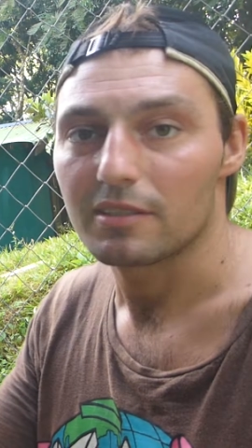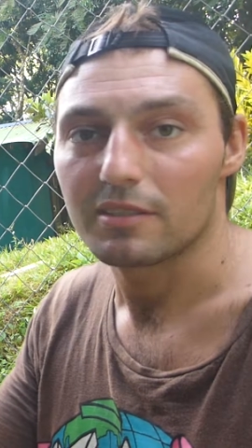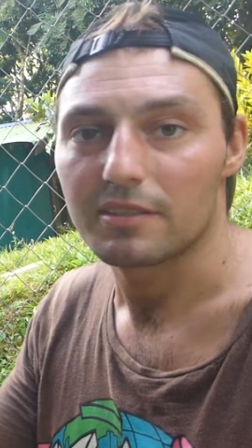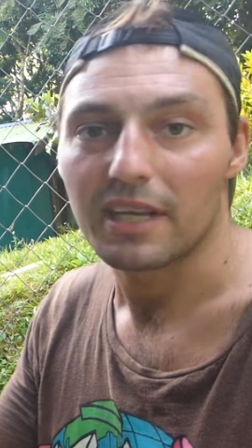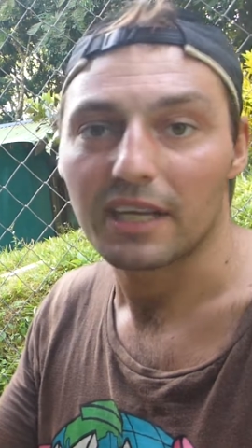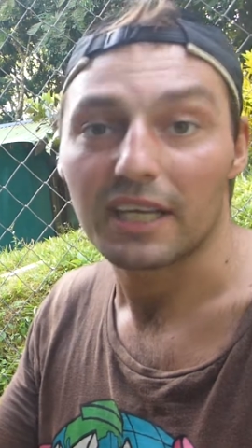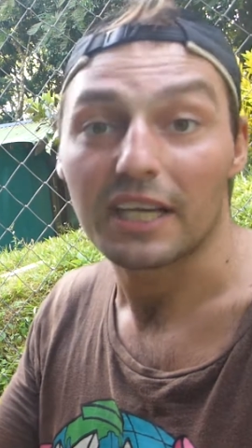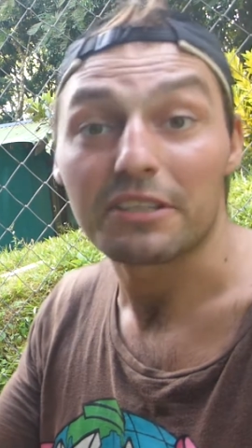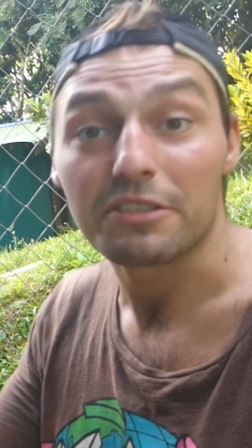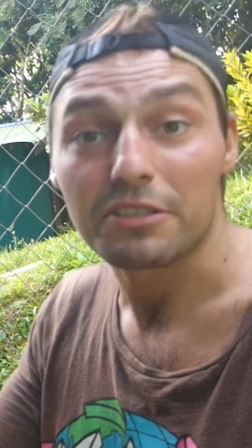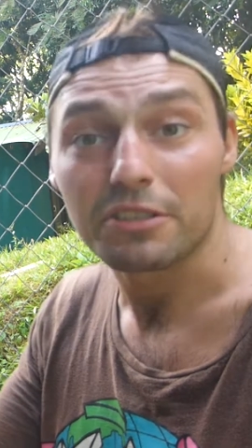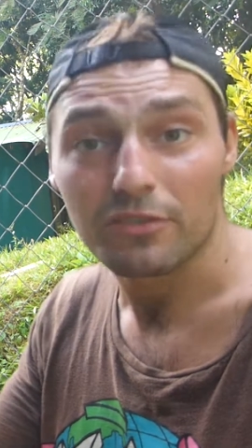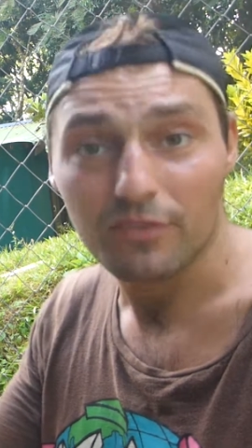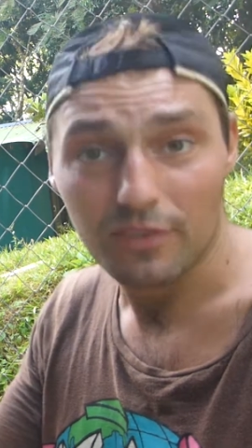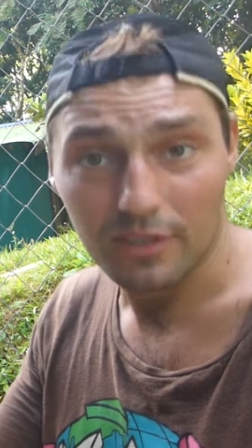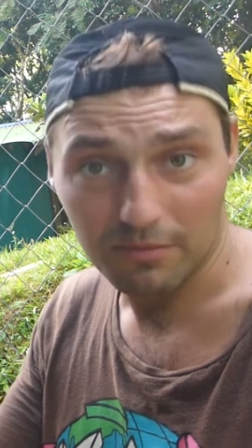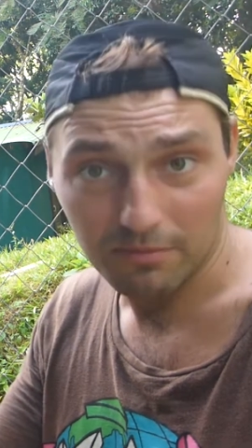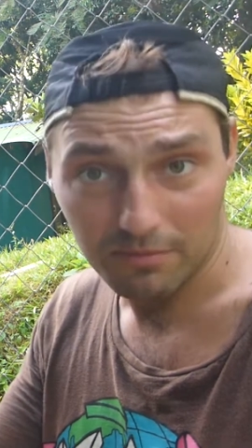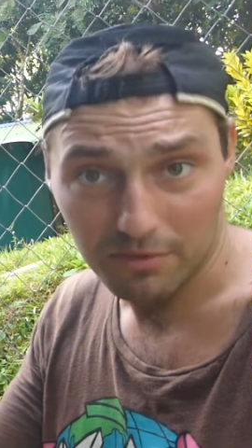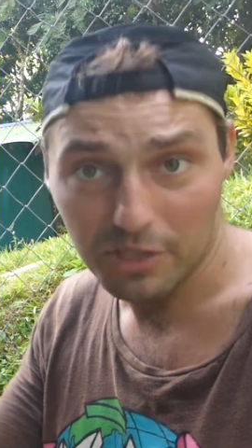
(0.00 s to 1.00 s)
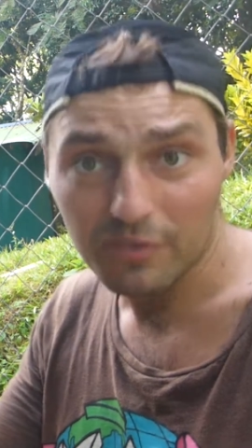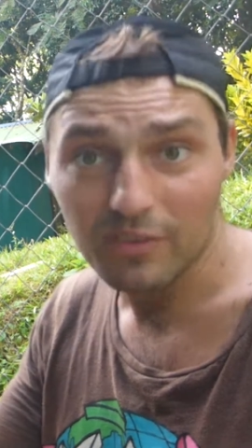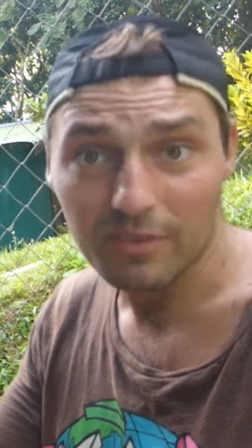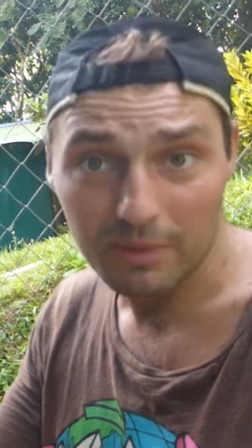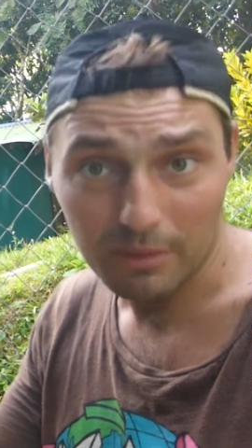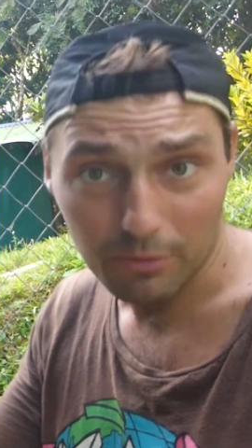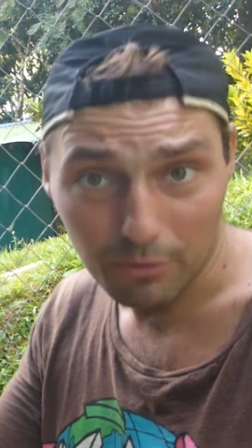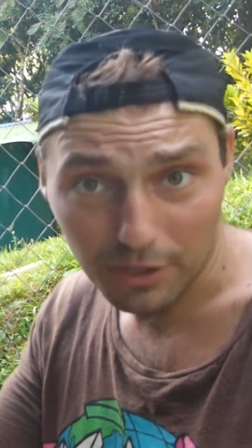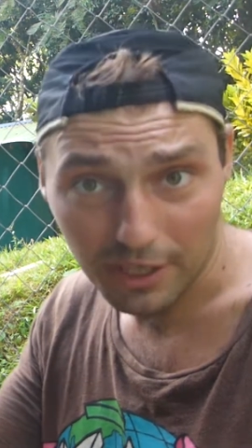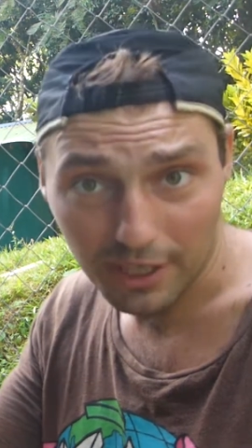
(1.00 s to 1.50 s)
nakręcić film z
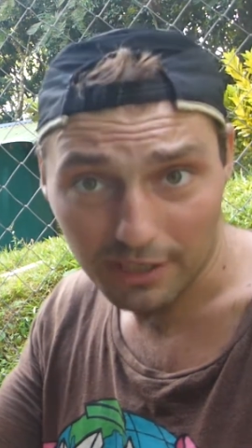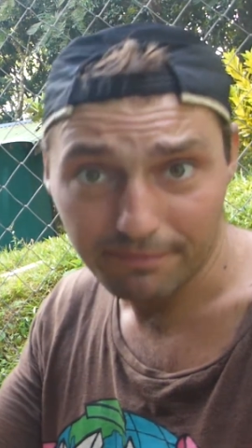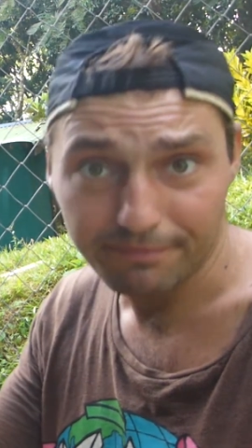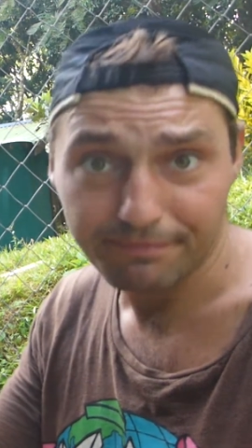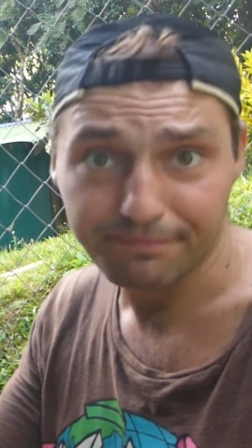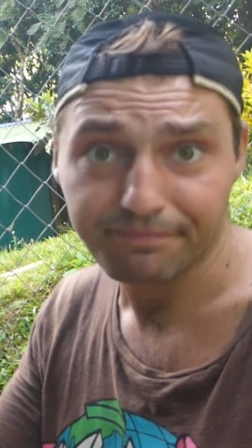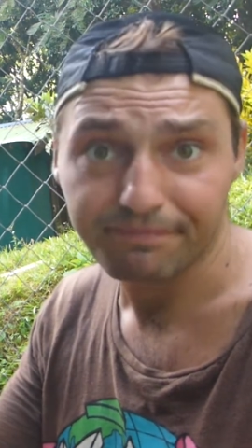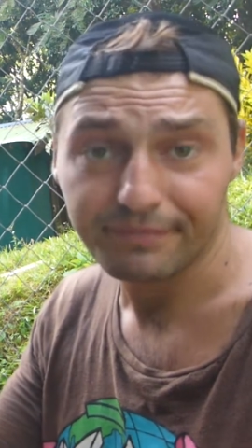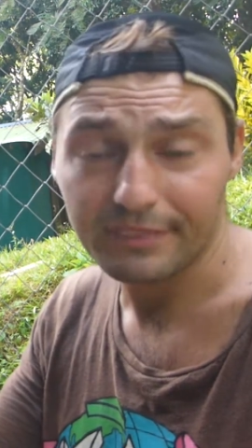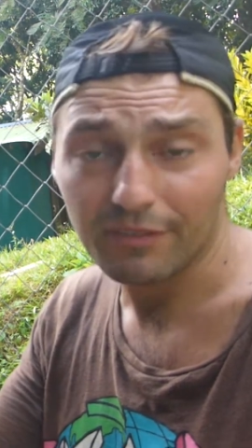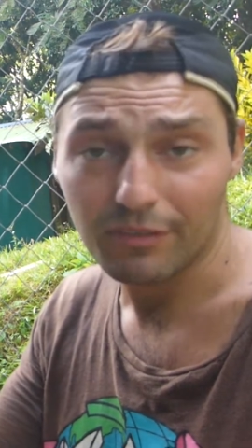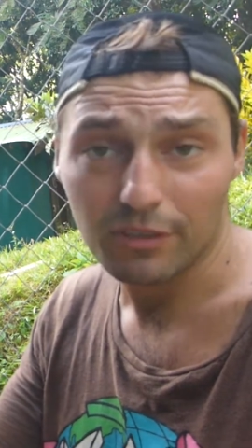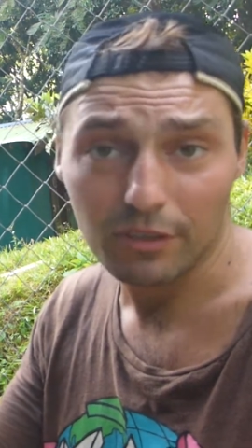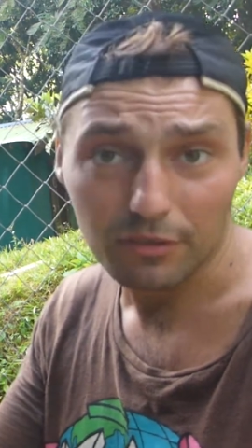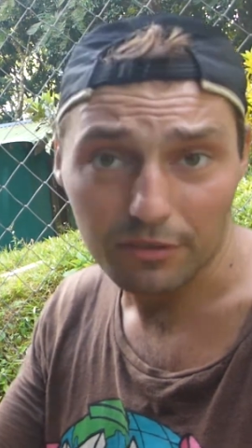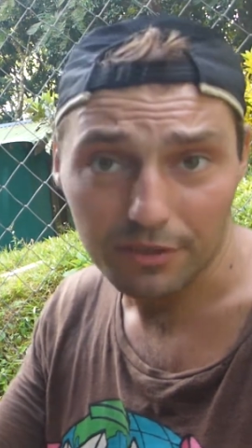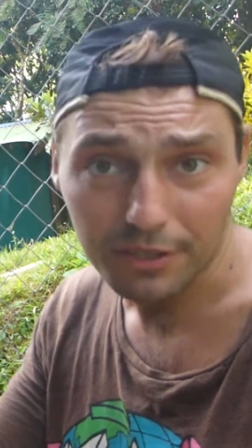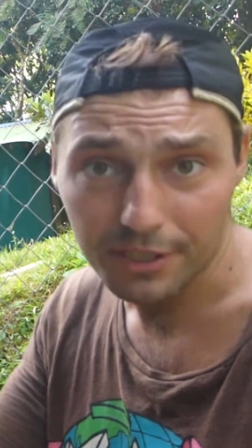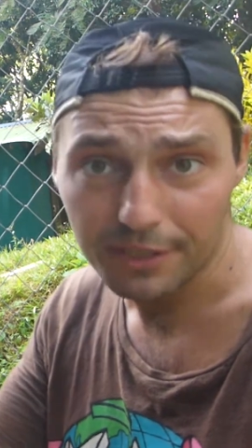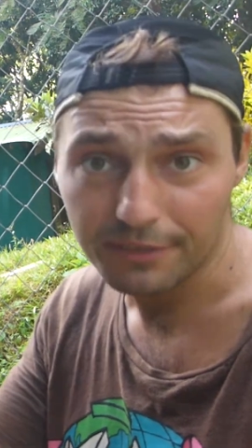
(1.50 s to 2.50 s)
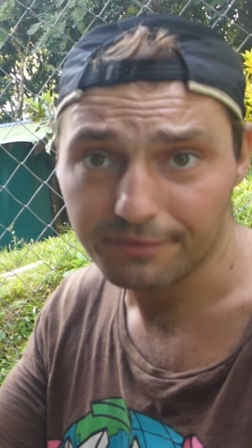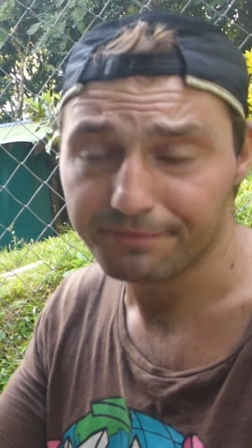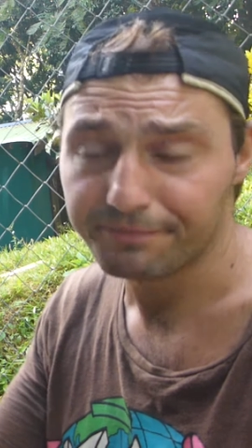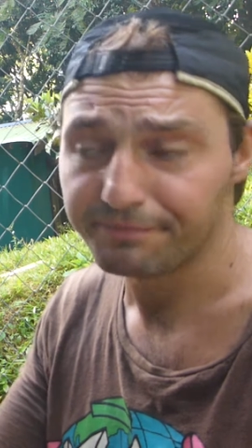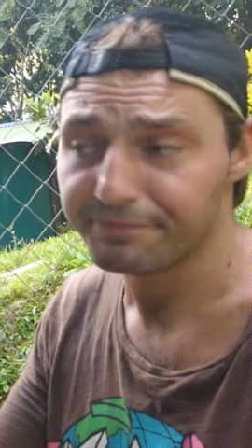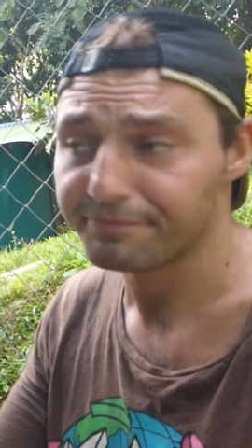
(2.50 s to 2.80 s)
żywym lemurkiem na wolności,